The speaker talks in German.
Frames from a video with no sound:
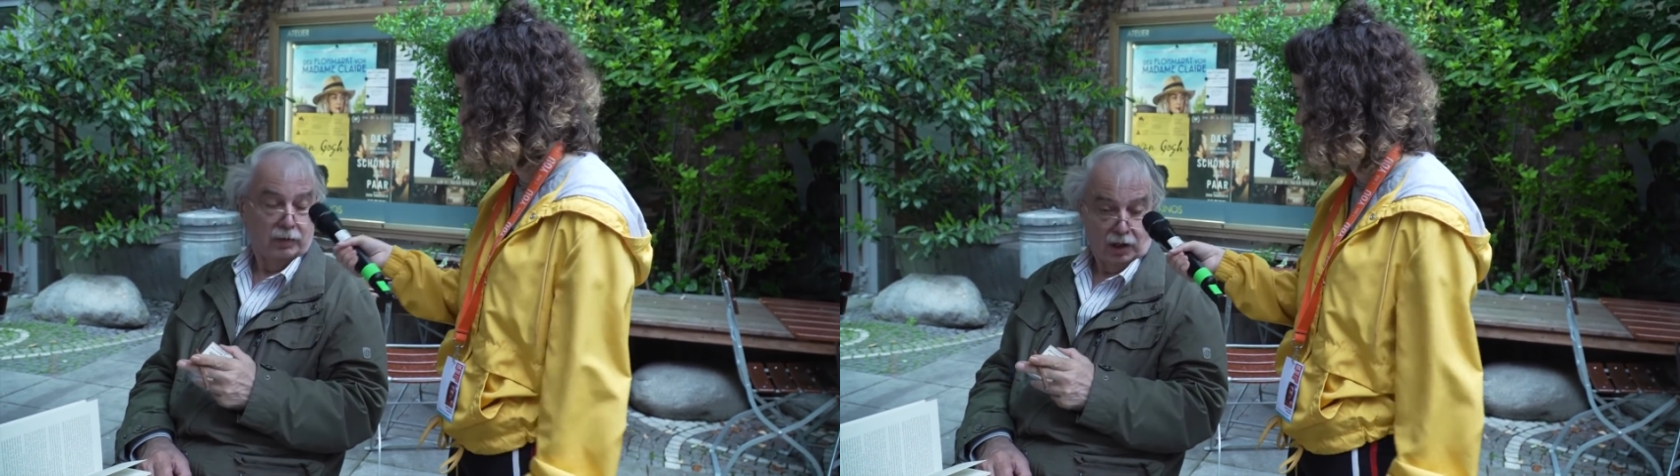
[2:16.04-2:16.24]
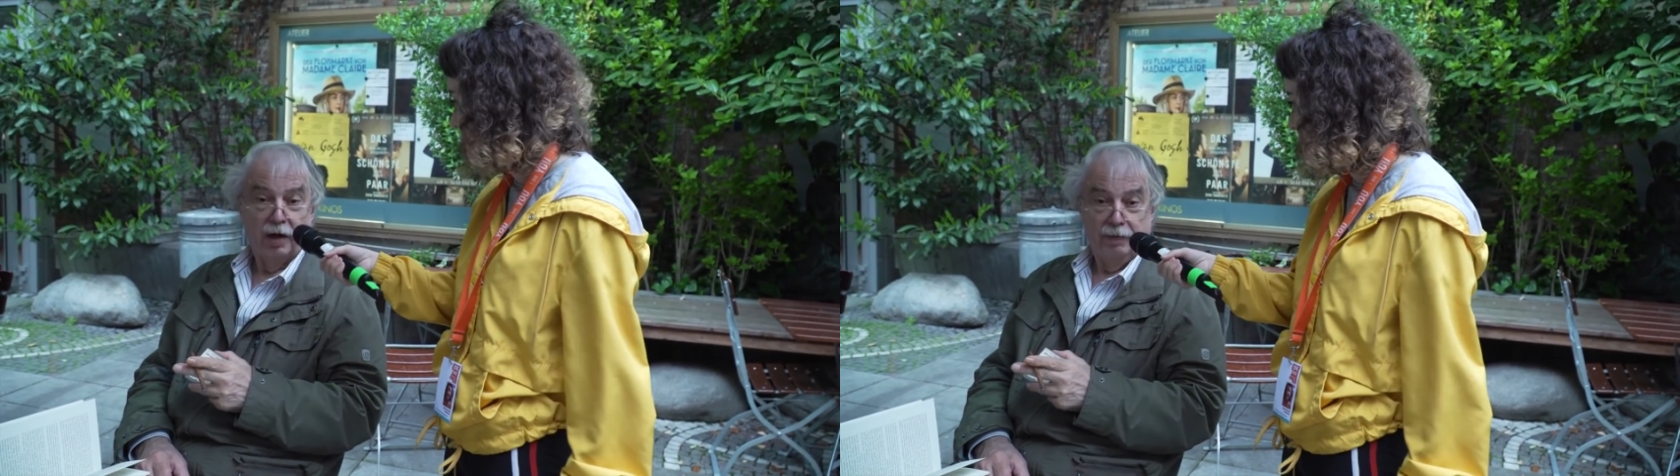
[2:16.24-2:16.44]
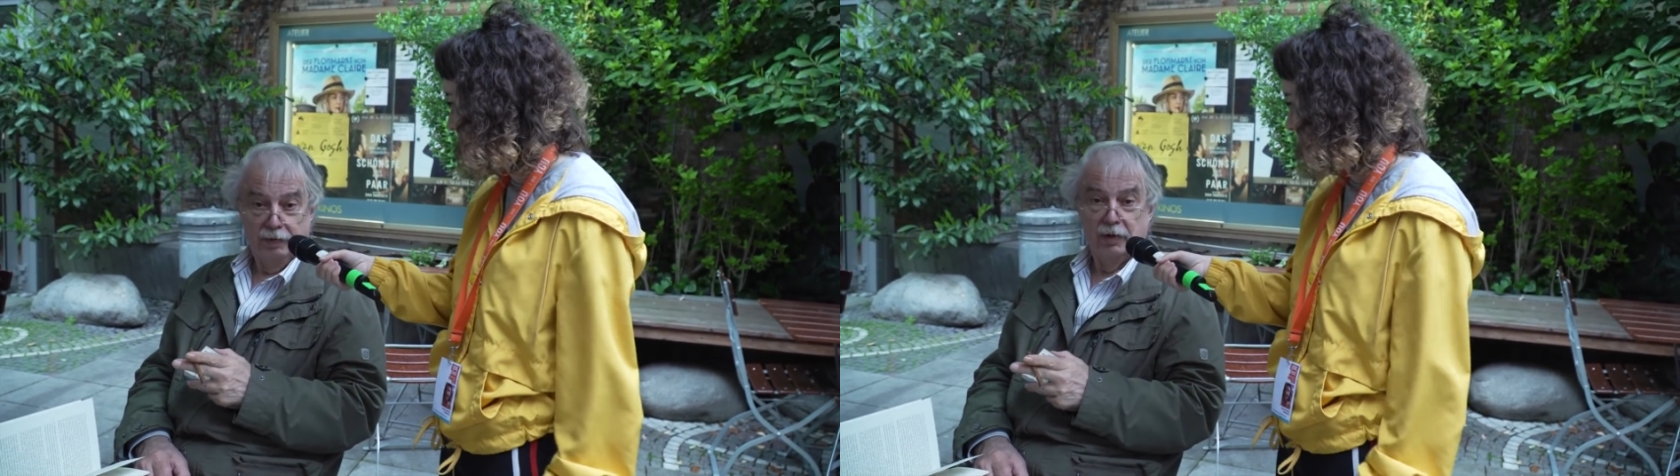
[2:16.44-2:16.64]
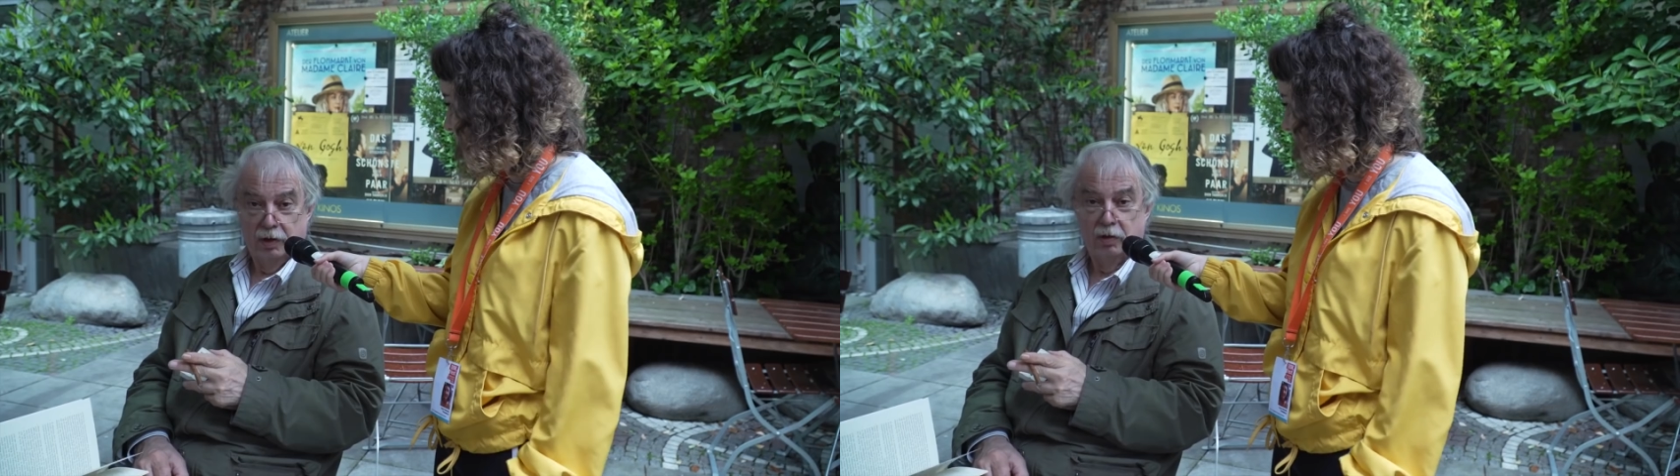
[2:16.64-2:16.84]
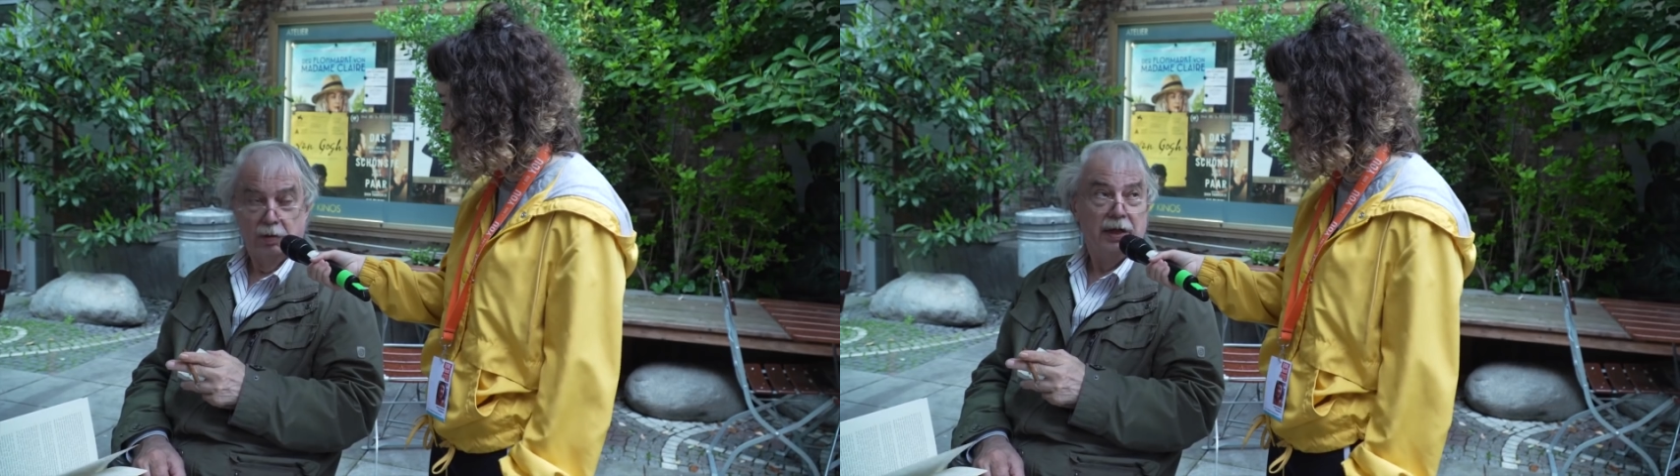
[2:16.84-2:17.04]
Ja,
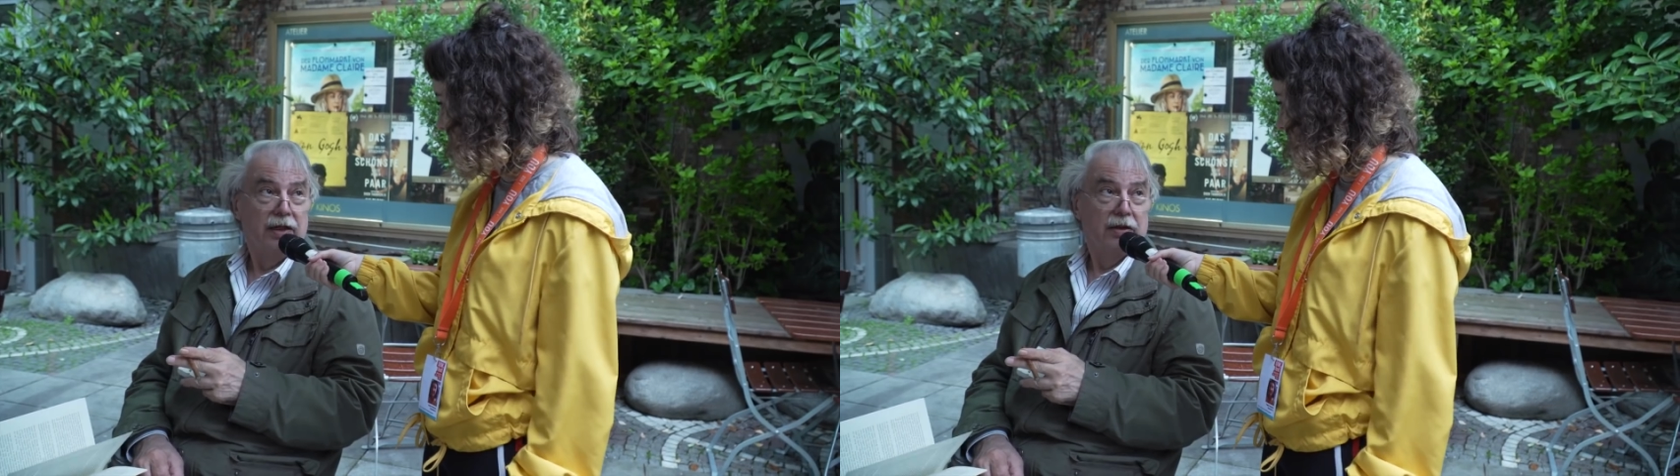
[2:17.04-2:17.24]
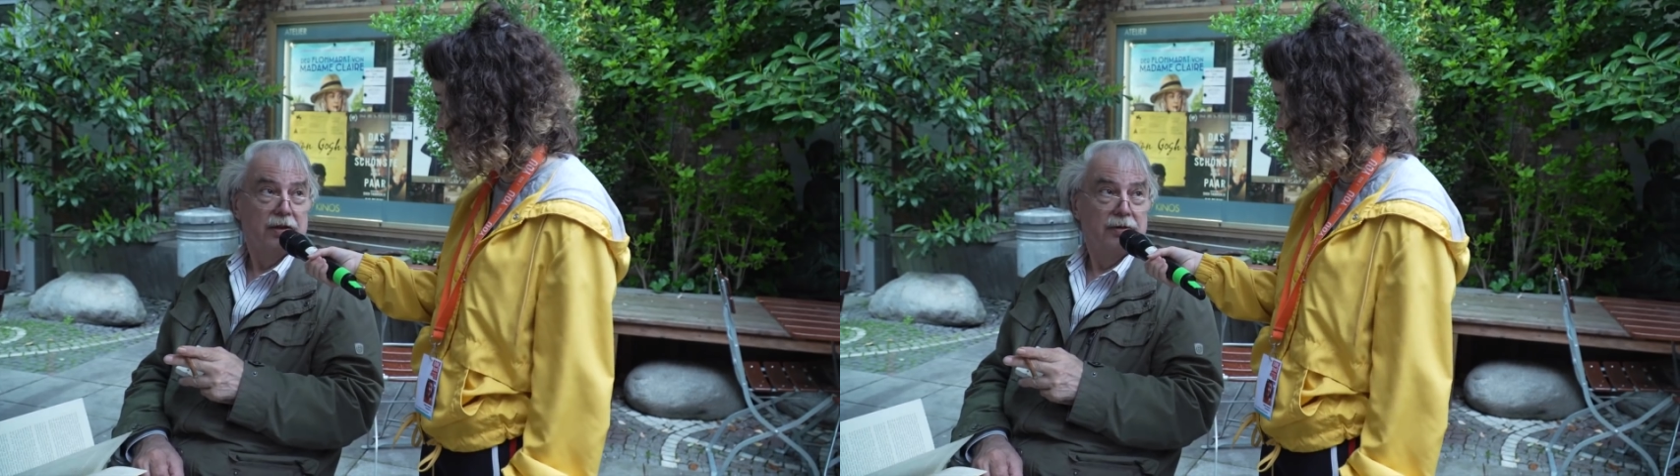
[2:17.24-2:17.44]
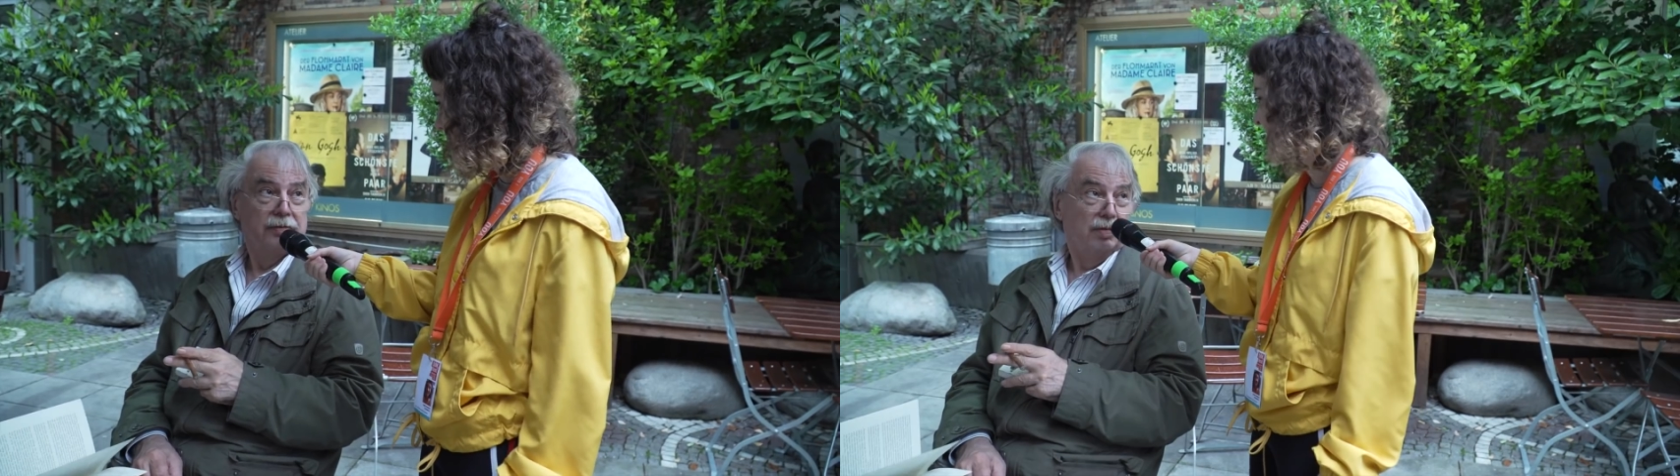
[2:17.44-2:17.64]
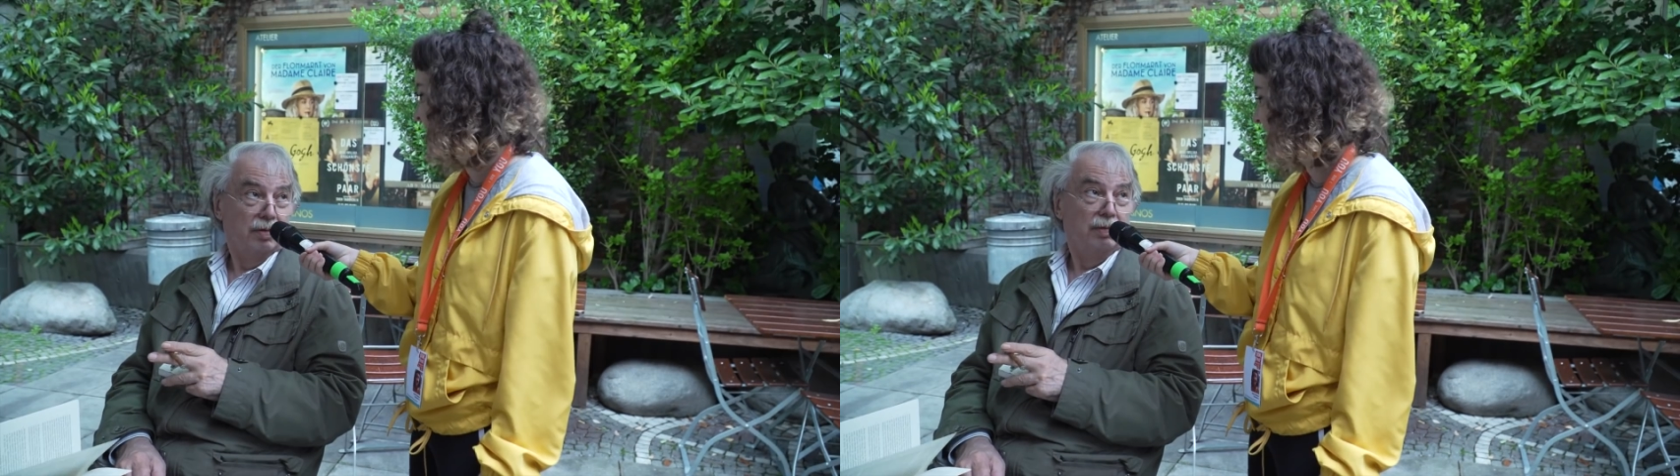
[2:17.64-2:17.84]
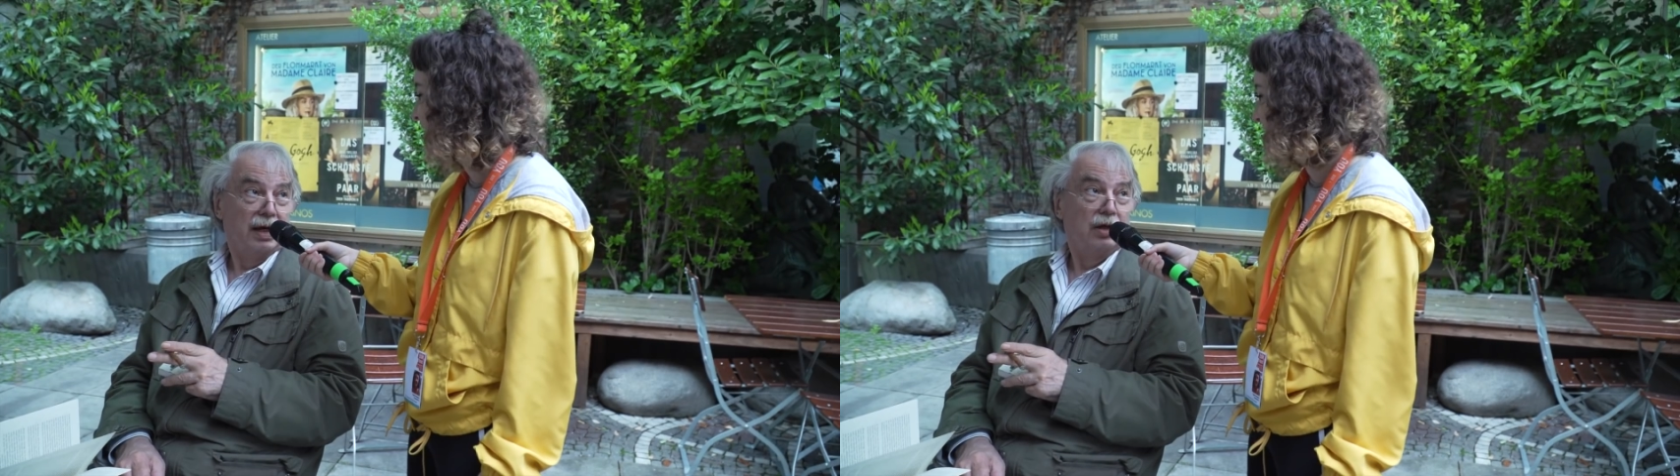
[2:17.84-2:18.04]
unbedingt. Mehr